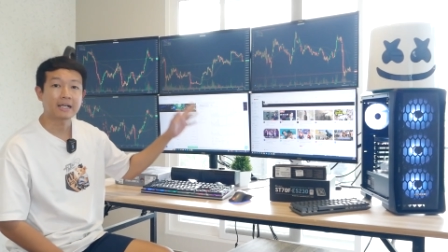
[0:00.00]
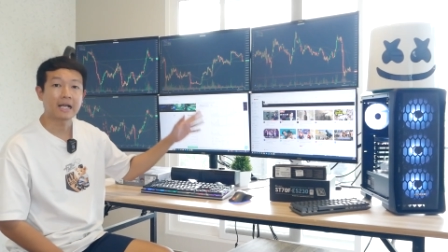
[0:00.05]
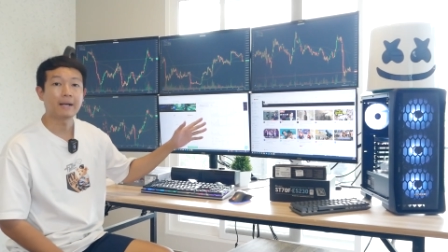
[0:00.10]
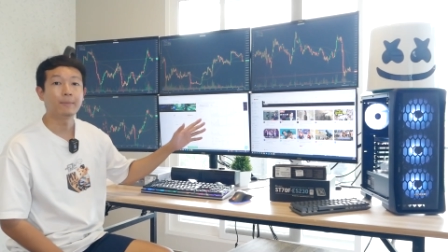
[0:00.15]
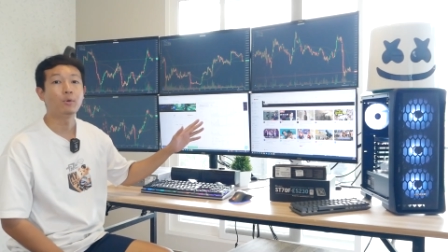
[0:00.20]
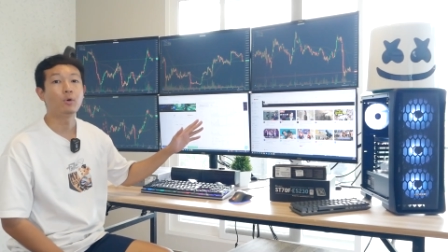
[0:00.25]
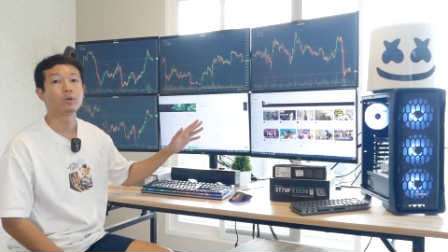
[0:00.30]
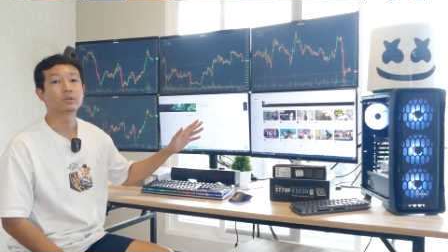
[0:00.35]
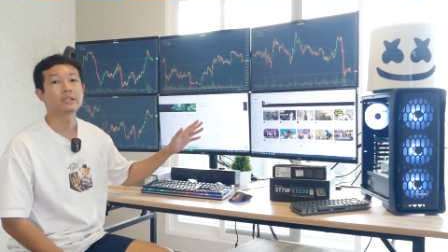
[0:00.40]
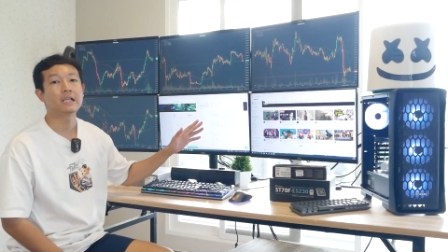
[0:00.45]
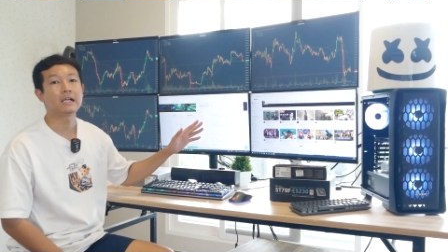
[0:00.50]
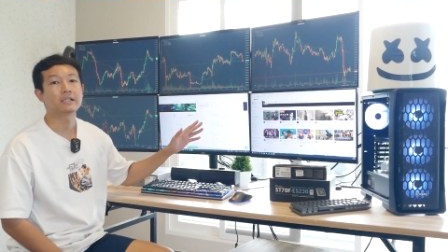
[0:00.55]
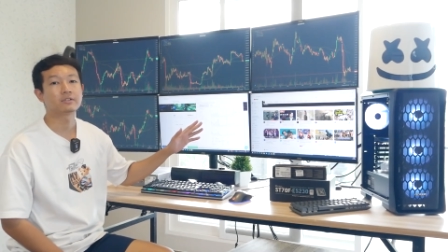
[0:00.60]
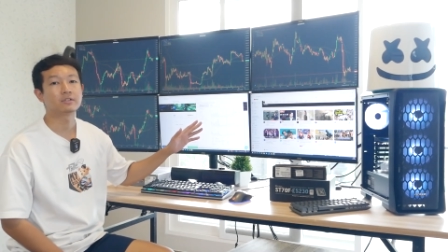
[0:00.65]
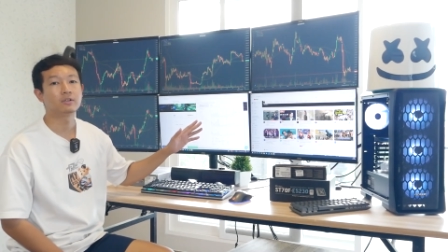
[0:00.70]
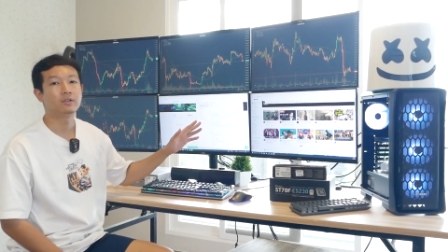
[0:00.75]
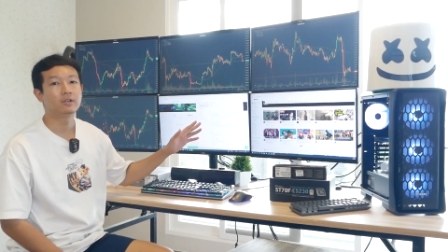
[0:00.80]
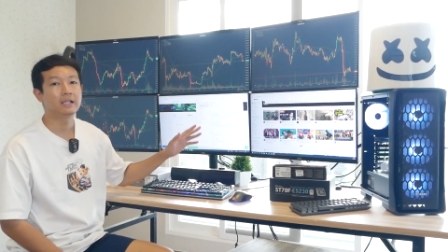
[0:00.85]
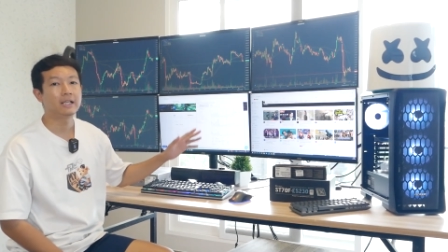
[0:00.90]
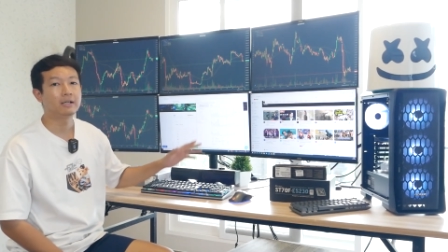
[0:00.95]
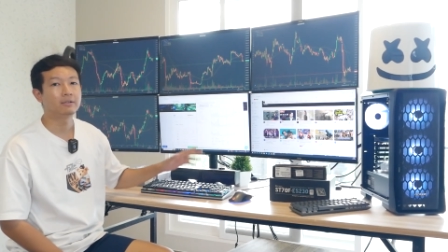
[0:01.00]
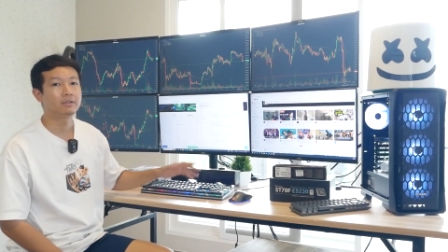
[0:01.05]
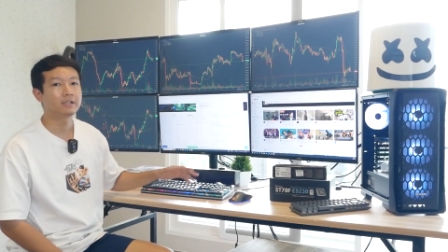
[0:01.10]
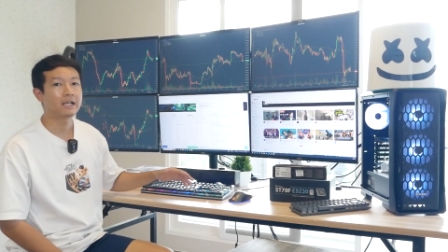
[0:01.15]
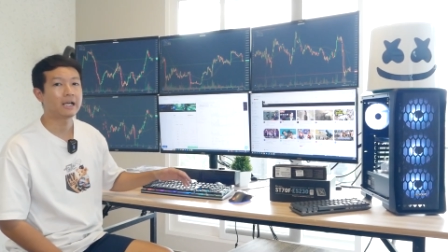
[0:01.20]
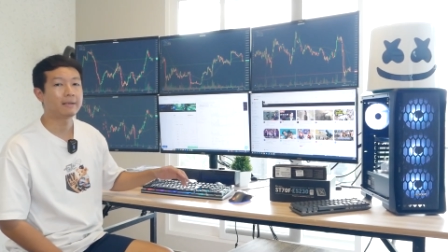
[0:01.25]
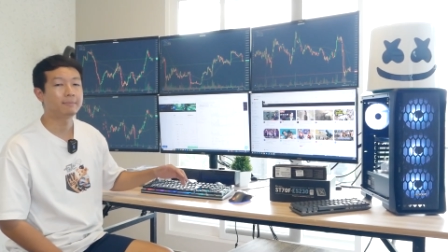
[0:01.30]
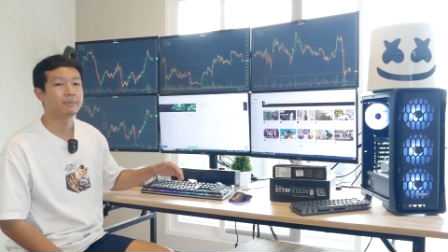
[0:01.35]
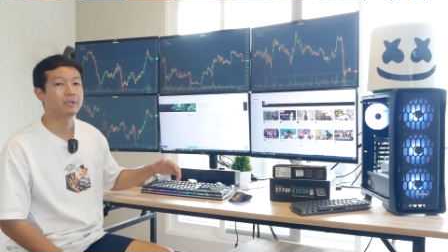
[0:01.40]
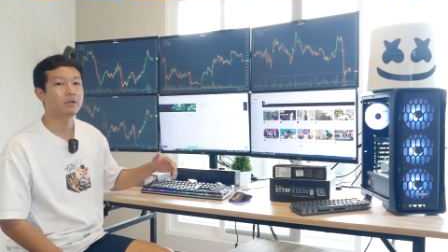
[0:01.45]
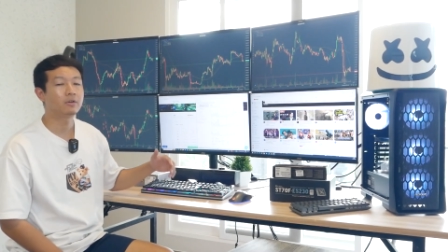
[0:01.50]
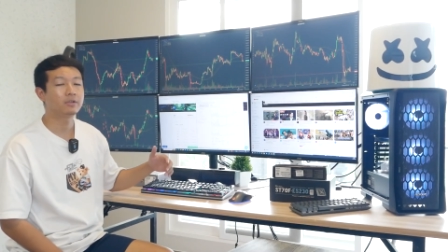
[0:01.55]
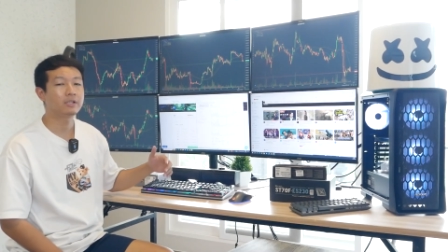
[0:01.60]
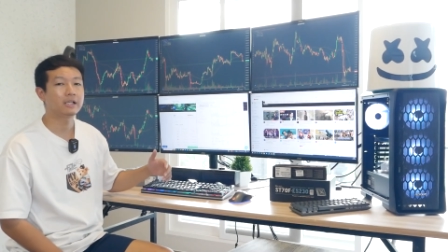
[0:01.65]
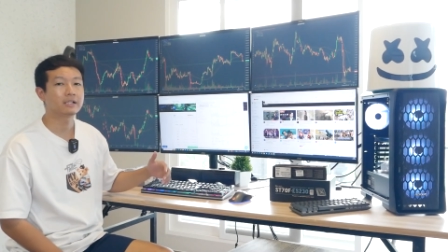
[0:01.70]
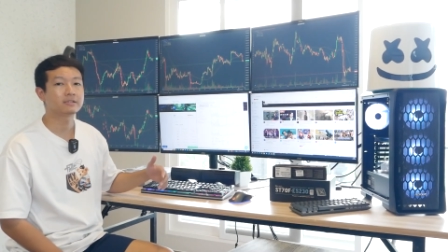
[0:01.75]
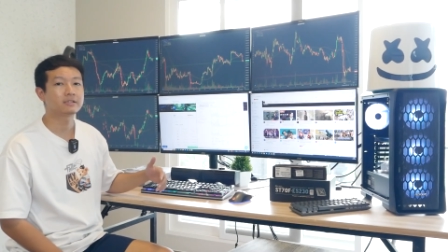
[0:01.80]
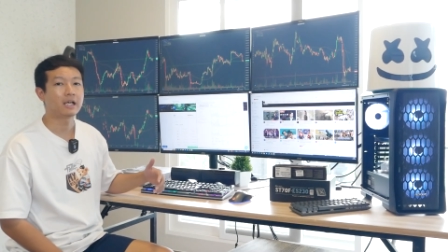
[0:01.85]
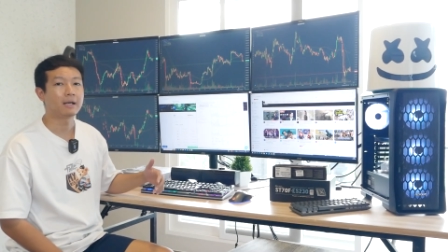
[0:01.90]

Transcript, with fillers: กราฟ6หน้าจอแล้วนะครับเราก็ยัง